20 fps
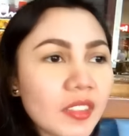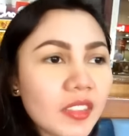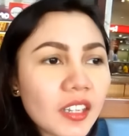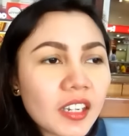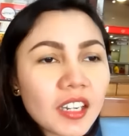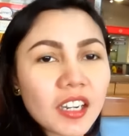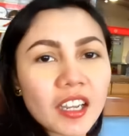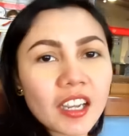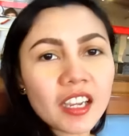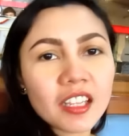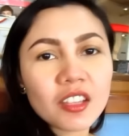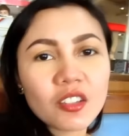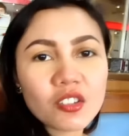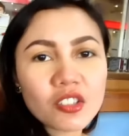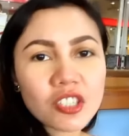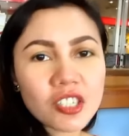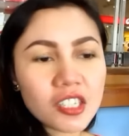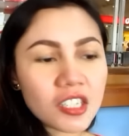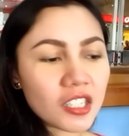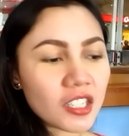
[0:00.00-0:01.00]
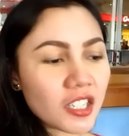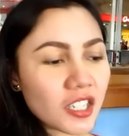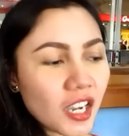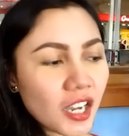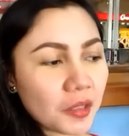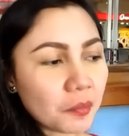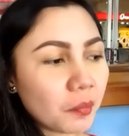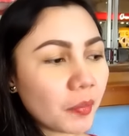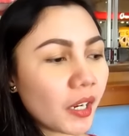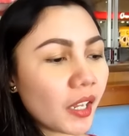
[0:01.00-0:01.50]
Naglagay daw siya ng
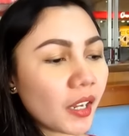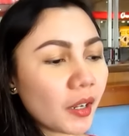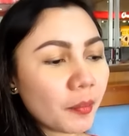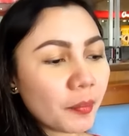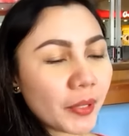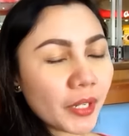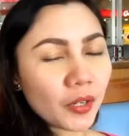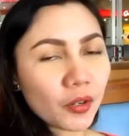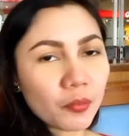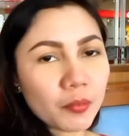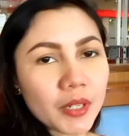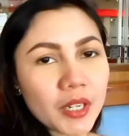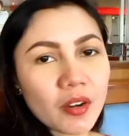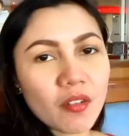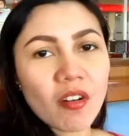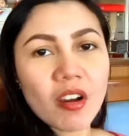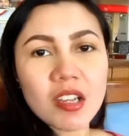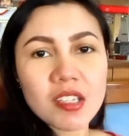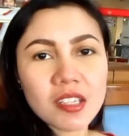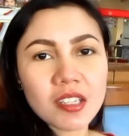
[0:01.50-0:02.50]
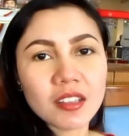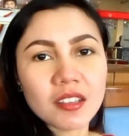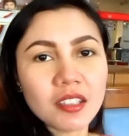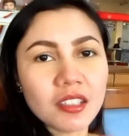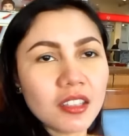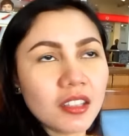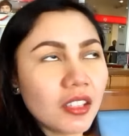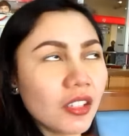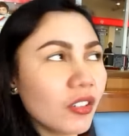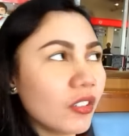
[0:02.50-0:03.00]
sunblock, pero binawasan
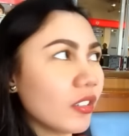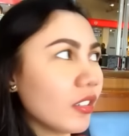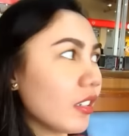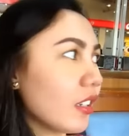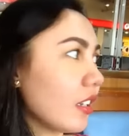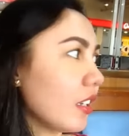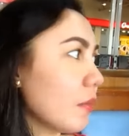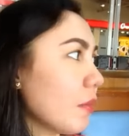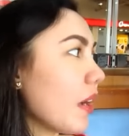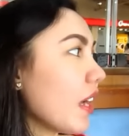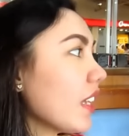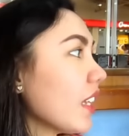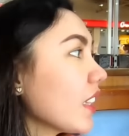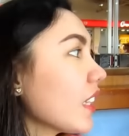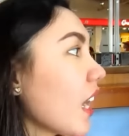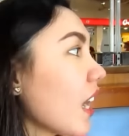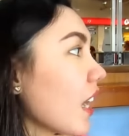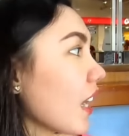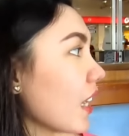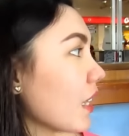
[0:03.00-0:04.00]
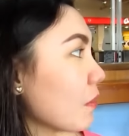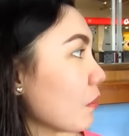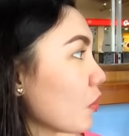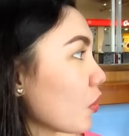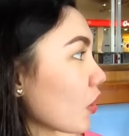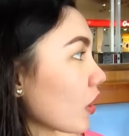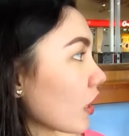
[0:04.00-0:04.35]
din daw. Baka natanggal mo.